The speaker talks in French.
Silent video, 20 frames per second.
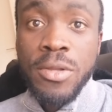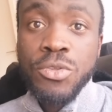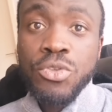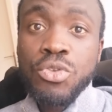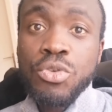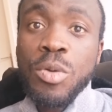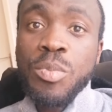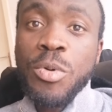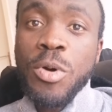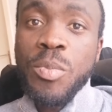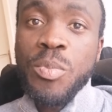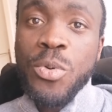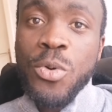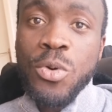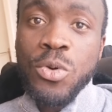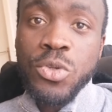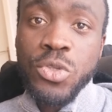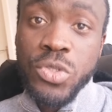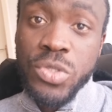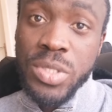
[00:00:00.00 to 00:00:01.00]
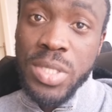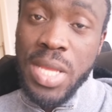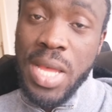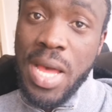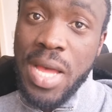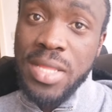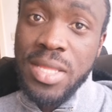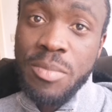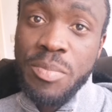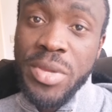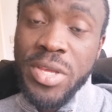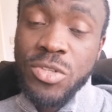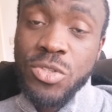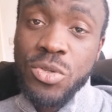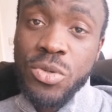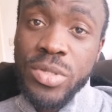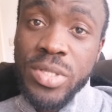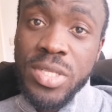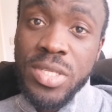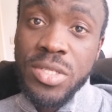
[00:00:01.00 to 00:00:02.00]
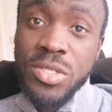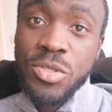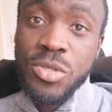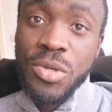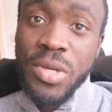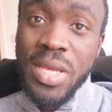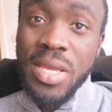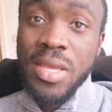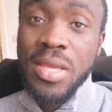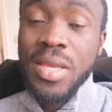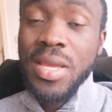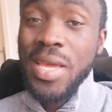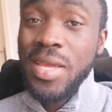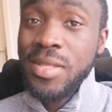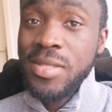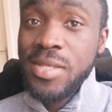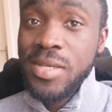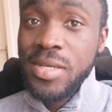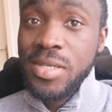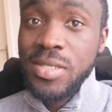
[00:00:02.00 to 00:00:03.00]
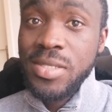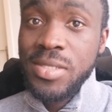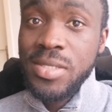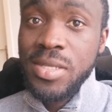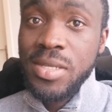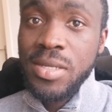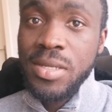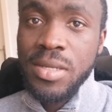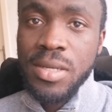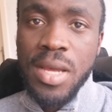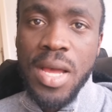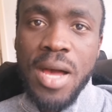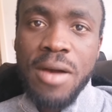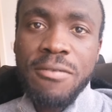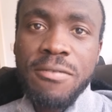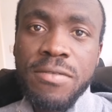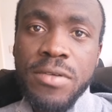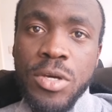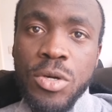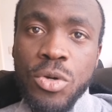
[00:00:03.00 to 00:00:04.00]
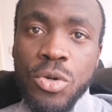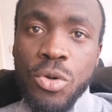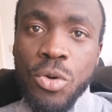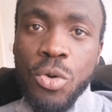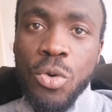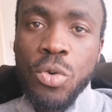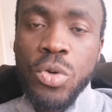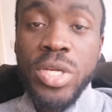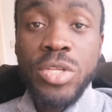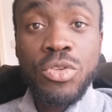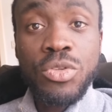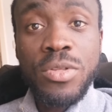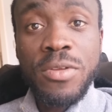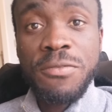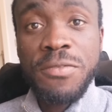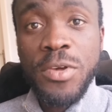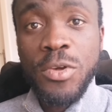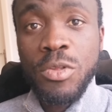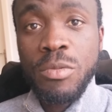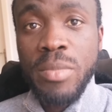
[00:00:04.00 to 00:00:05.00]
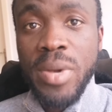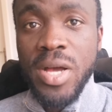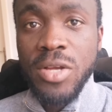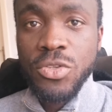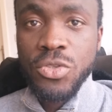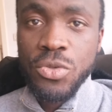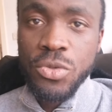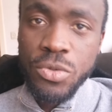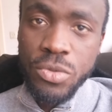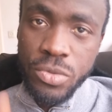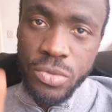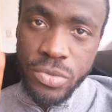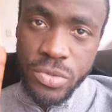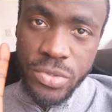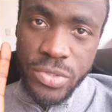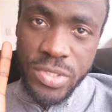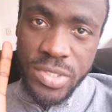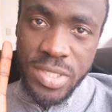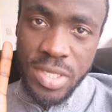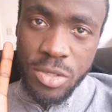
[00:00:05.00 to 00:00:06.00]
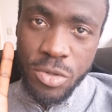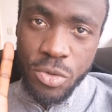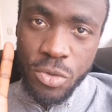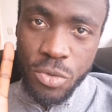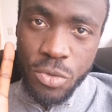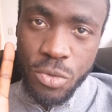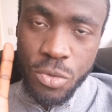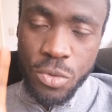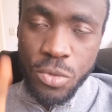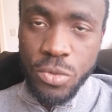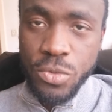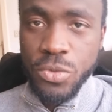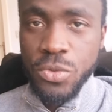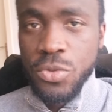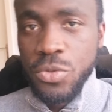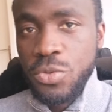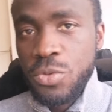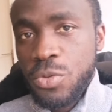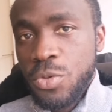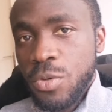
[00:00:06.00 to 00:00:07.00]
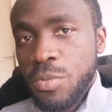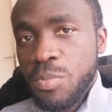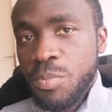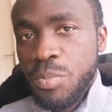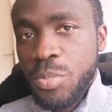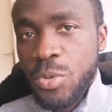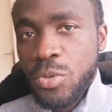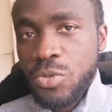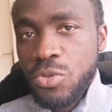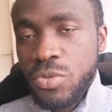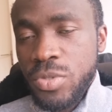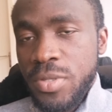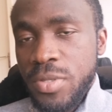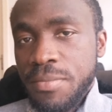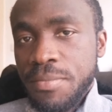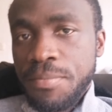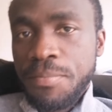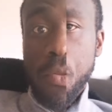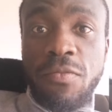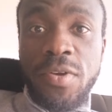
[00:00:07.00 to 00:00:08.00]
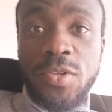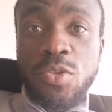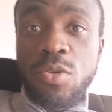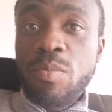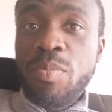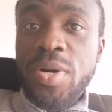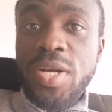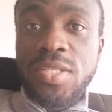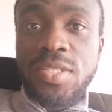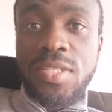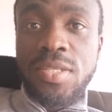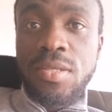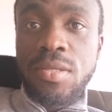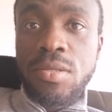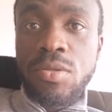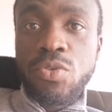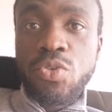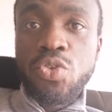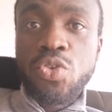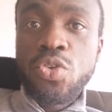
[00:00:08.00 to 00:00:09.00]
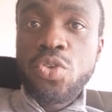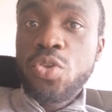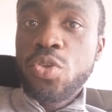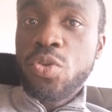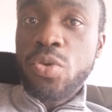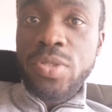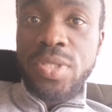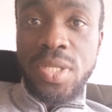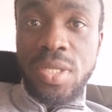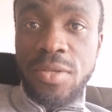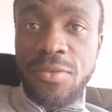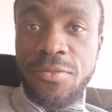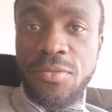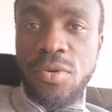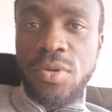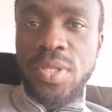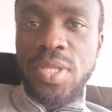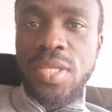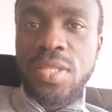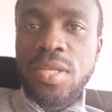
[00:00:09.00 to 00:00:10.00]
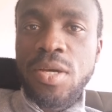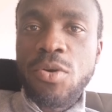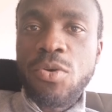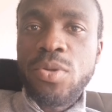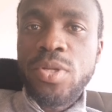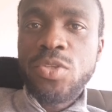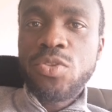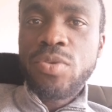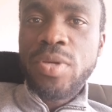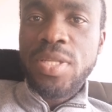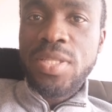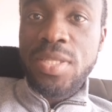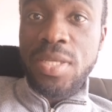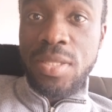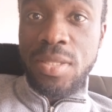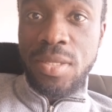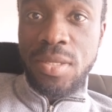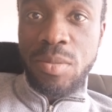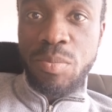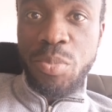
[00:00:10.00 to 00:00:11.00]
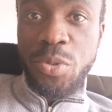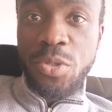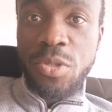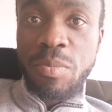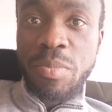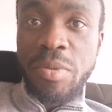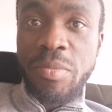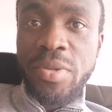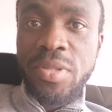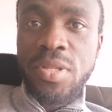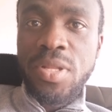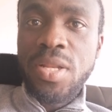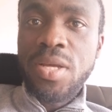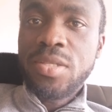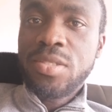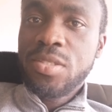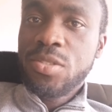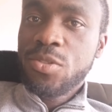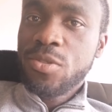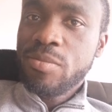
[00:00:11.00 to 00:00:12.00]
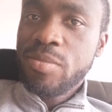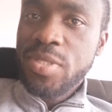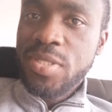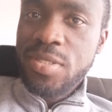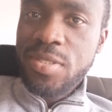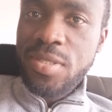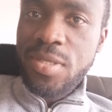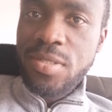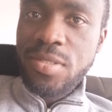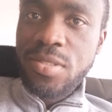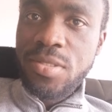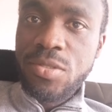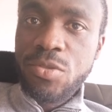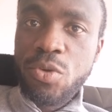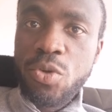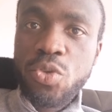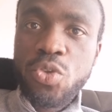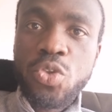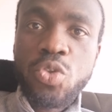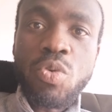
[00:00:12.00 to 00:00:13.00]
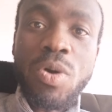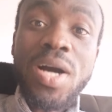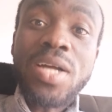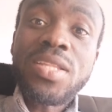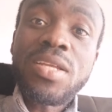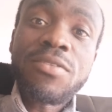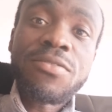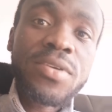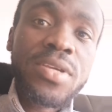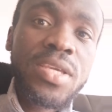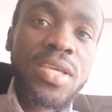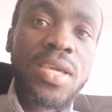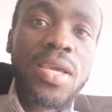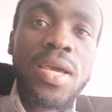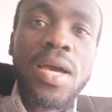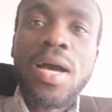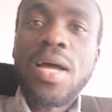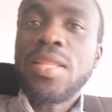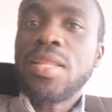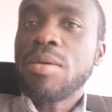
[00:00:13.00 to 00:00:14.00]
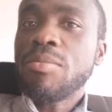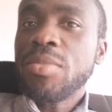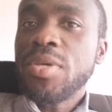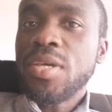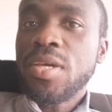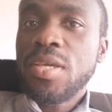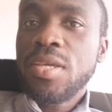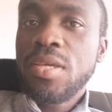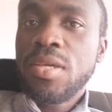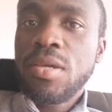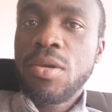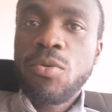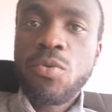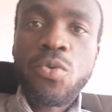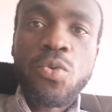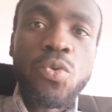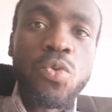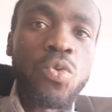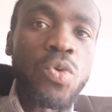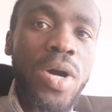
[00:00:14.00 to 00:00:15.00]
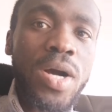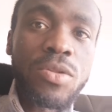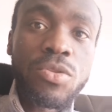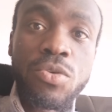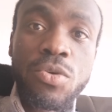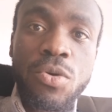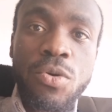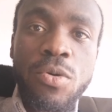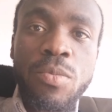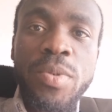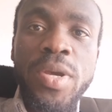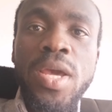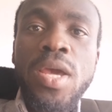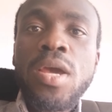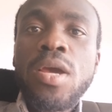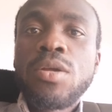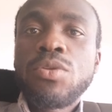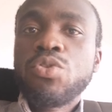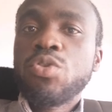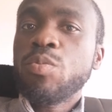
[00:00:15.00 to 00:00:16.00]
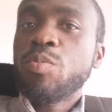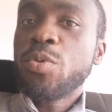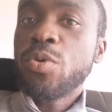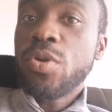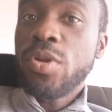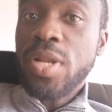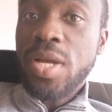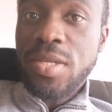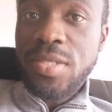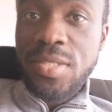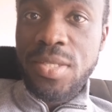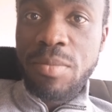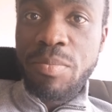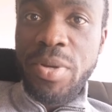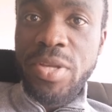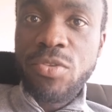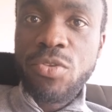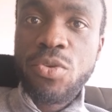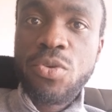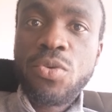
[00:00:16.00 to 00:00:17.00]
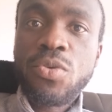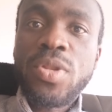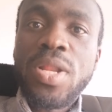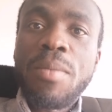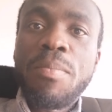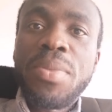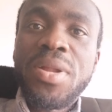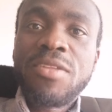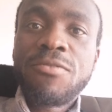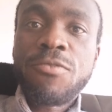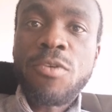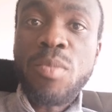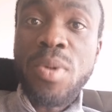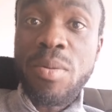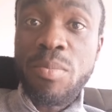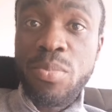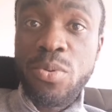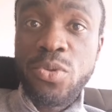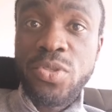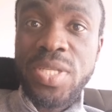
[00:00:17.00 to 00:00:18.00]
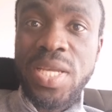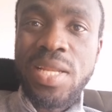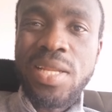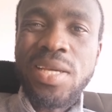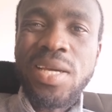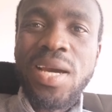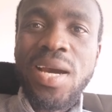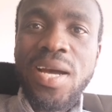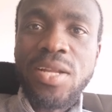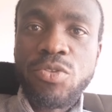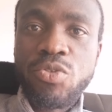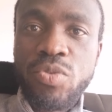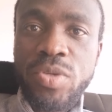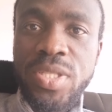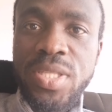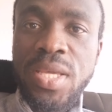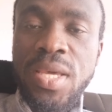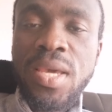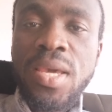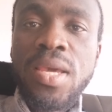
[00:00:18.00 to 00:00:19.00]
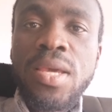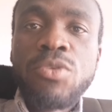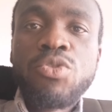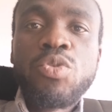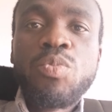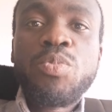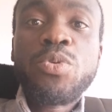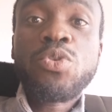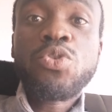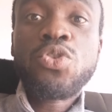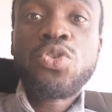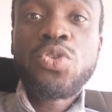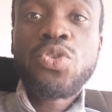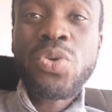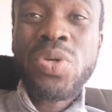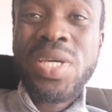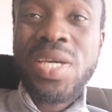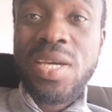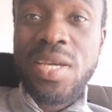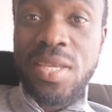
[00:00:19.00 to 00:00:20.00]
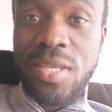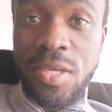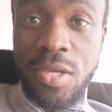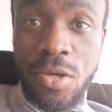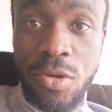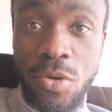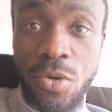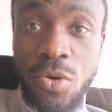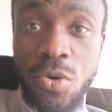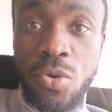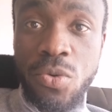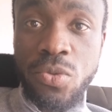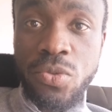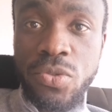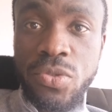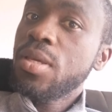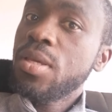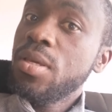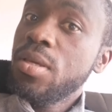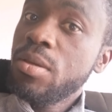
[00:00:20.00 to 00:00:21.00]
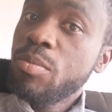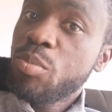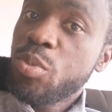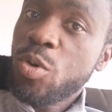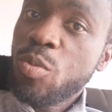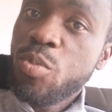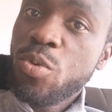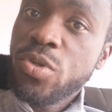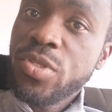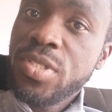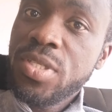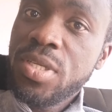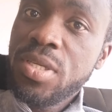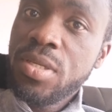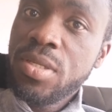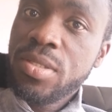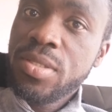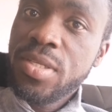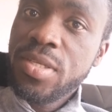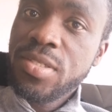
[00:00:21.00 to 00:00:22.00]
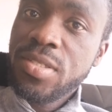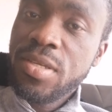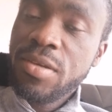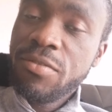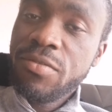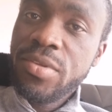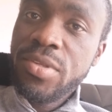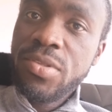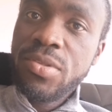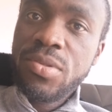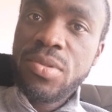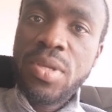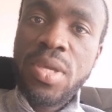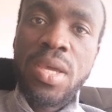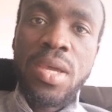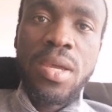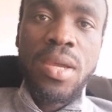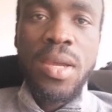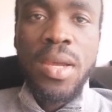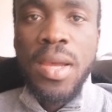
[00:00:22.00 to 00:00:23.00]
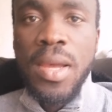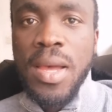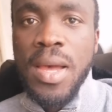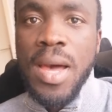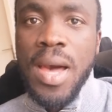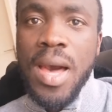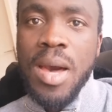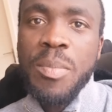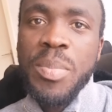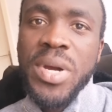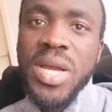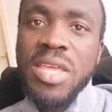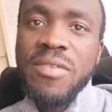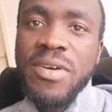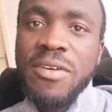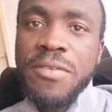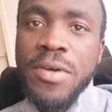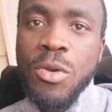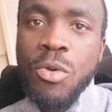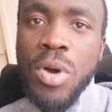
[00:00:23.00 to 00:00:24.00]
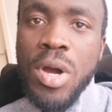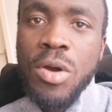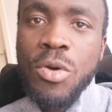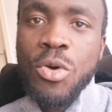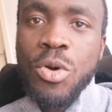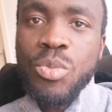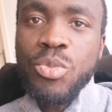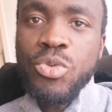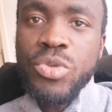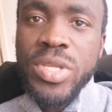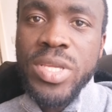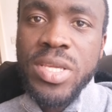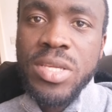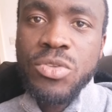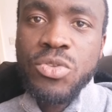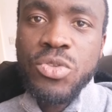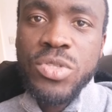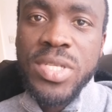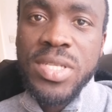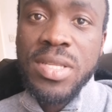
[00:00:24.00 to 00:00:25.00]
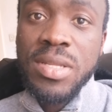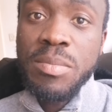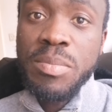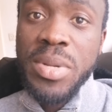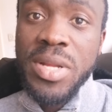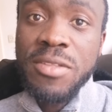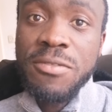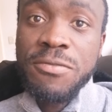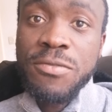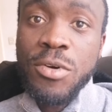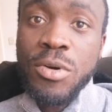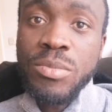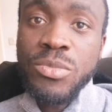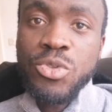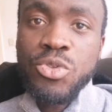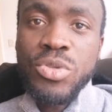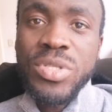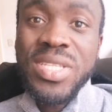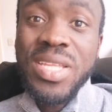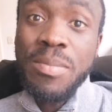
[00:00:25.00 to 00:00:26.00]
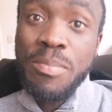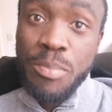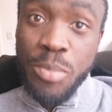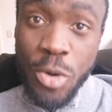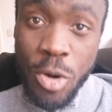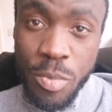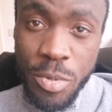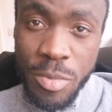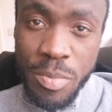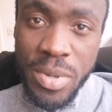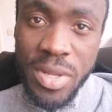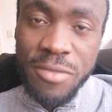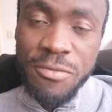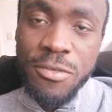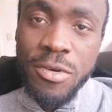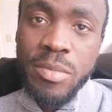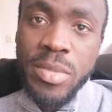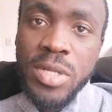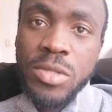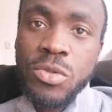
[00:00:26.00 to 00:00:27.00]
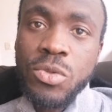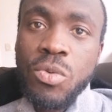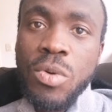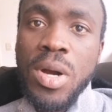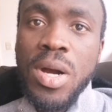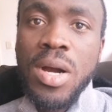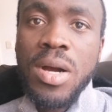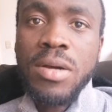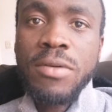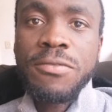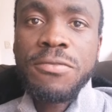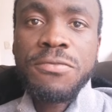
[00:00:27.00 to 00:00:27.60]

tu le proposes à des personnes qui seraient intéressées à 20 euros et tu te fais une marge de 5 euros sur le produit. De façon pratique, juste ton téléphone et ta connexion Internet peut te permettre de lancer ce business. Que tu sois en Afrique, en Amérique ou en Europe, tu peux le lancer parce que la plateforme en plus, elle est gratuite. Tu peux juste créer un compte et proposer tes services. Après, il va falloir communiquer sur certaines plateformes, sur tes propres plateformes à toi,